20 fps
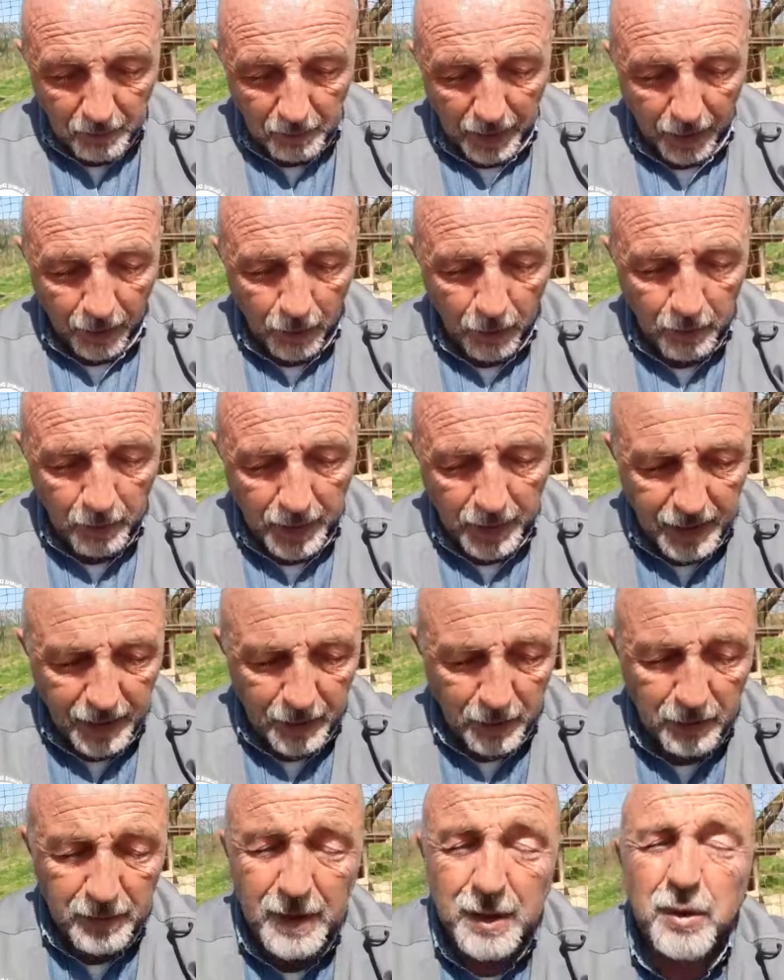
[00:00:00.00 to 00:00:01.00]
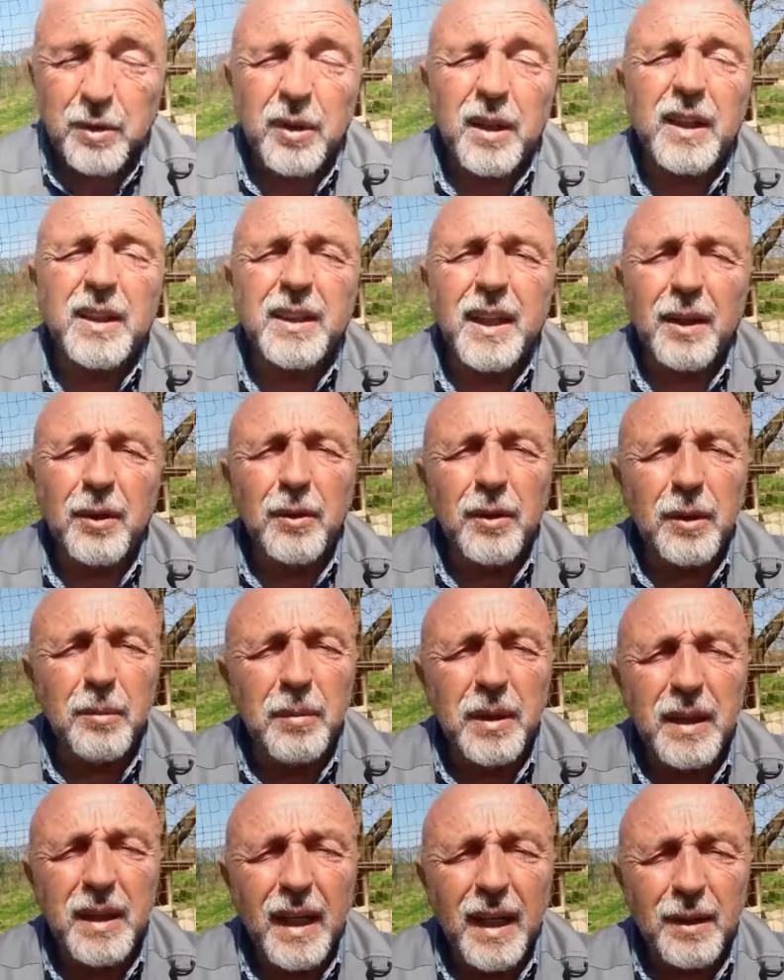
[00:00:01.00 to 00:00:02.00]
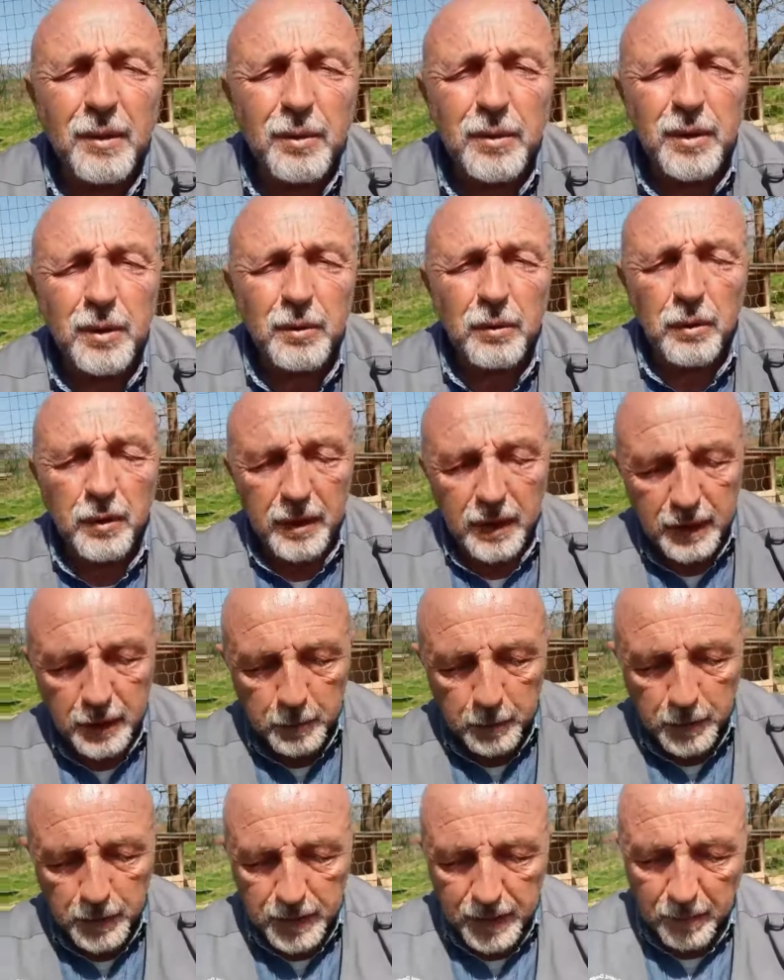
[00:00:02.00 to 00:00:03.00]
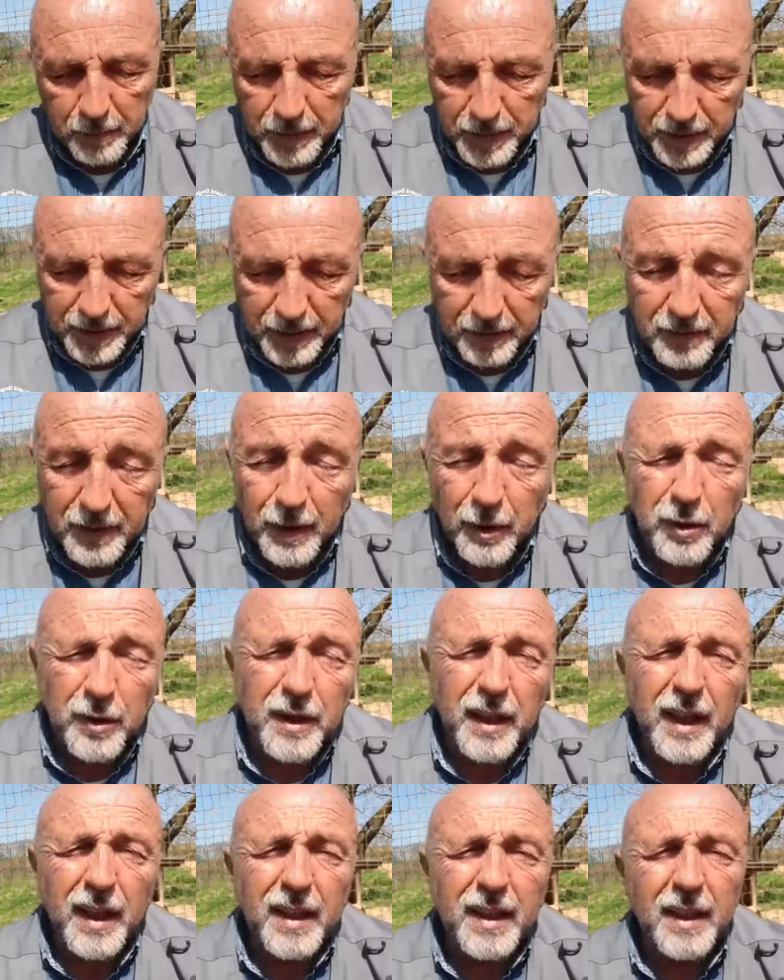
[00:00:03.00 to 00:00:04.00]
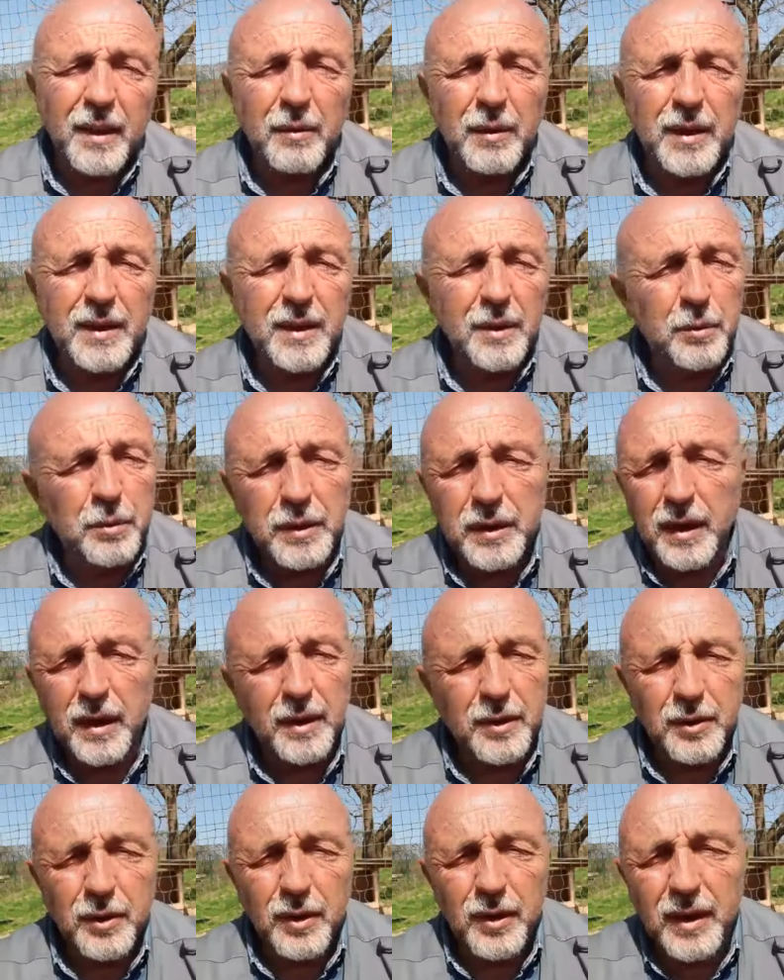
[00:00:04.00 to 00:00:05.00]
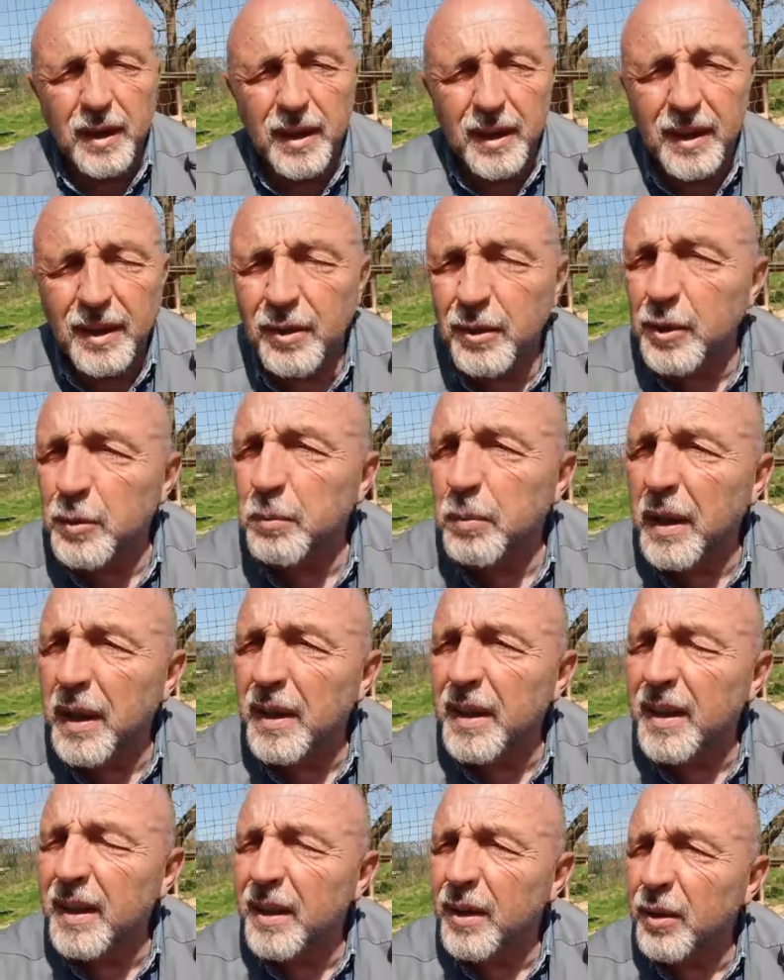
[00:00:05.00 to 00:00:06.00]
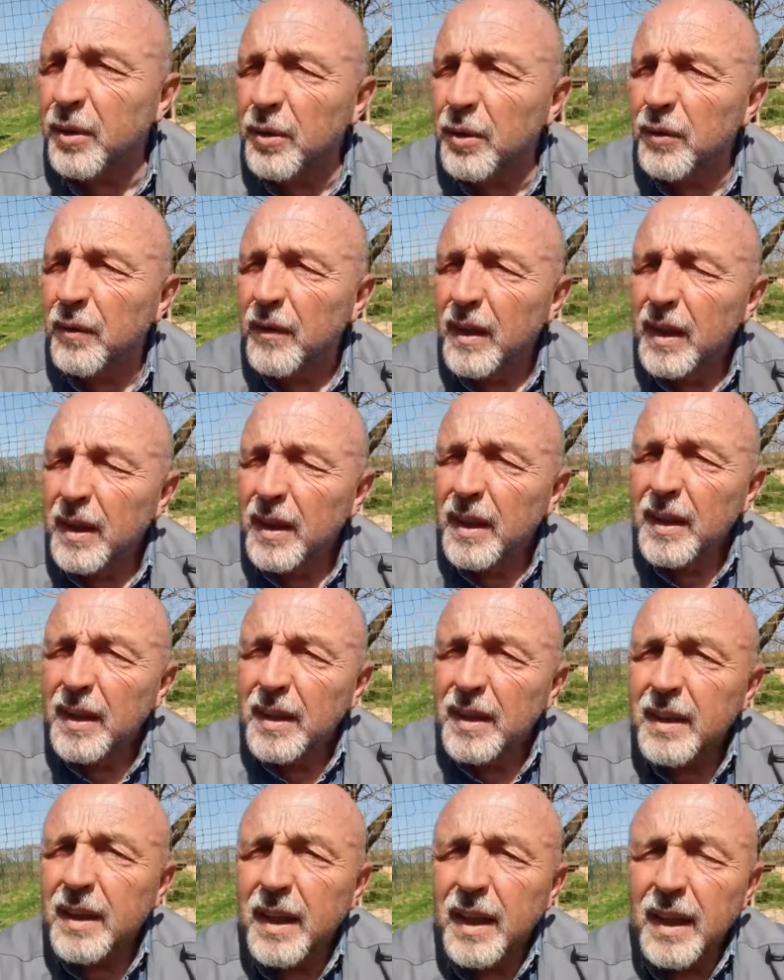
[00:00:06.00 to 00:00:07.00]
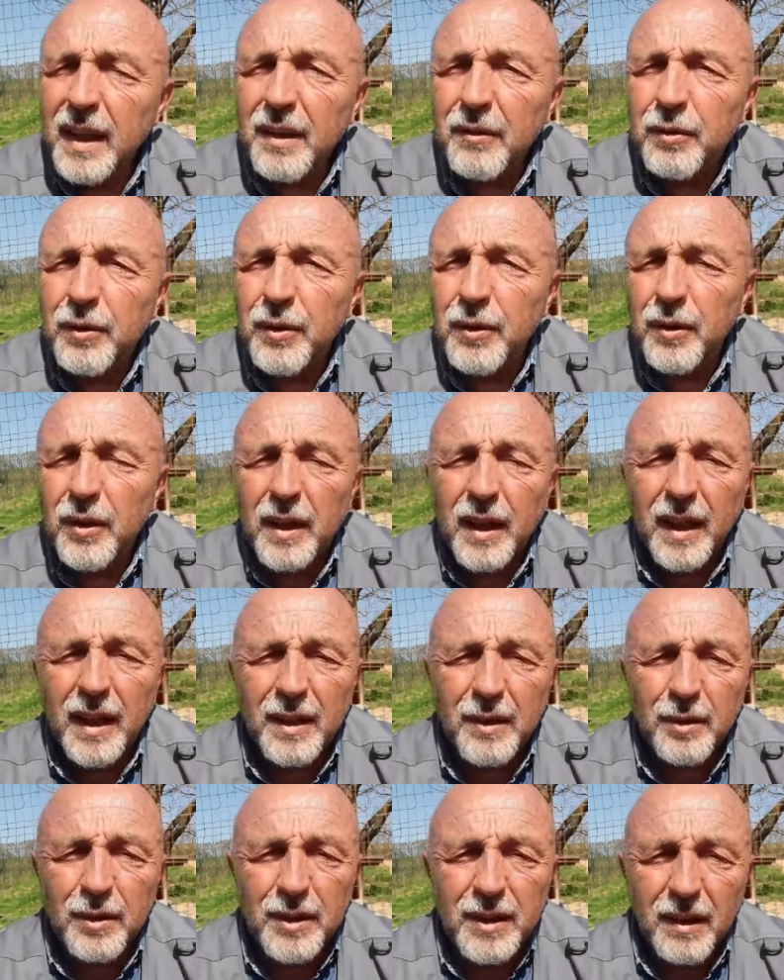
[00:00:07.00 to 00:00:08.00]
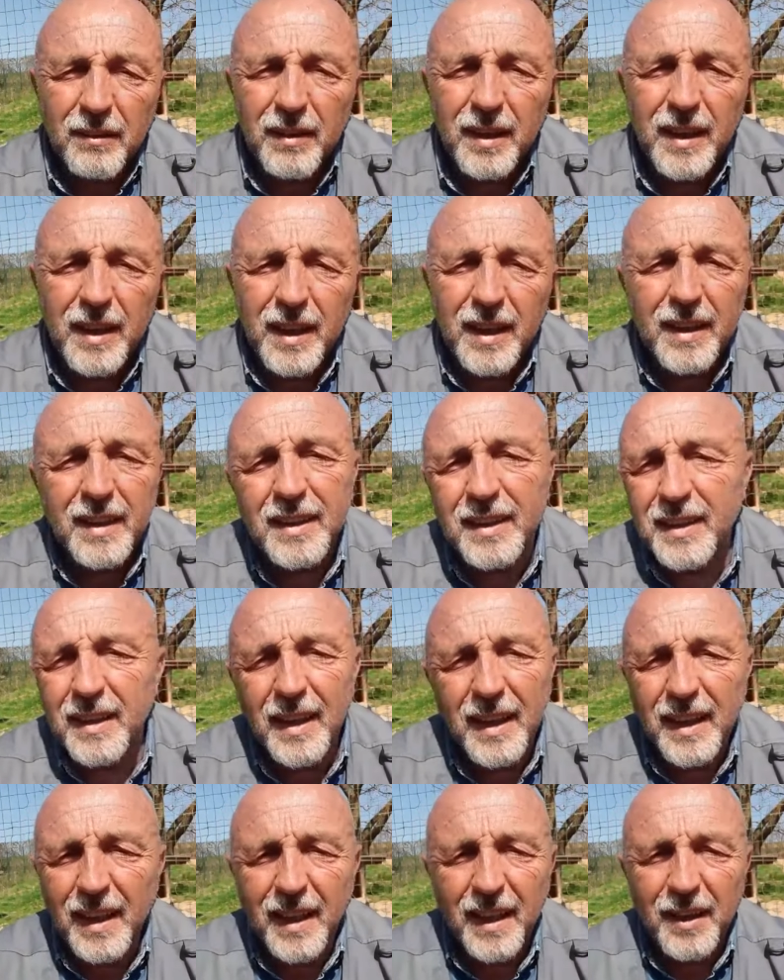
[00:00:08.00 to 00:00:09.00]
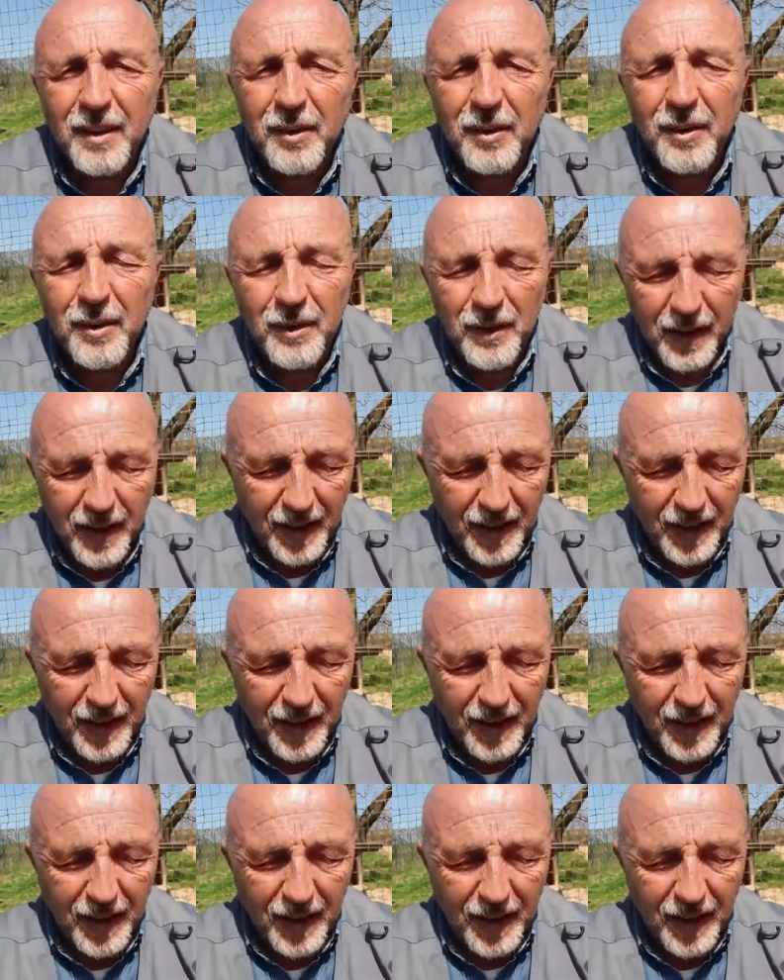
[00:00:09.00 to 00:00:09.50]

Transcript: perlomeno, visto che ci hanno limitato di nuovo negli spostamenti, vi godrete questi due o tre giorni. Anch'io spegnerò il telefono, credo già venerdì sera e non lo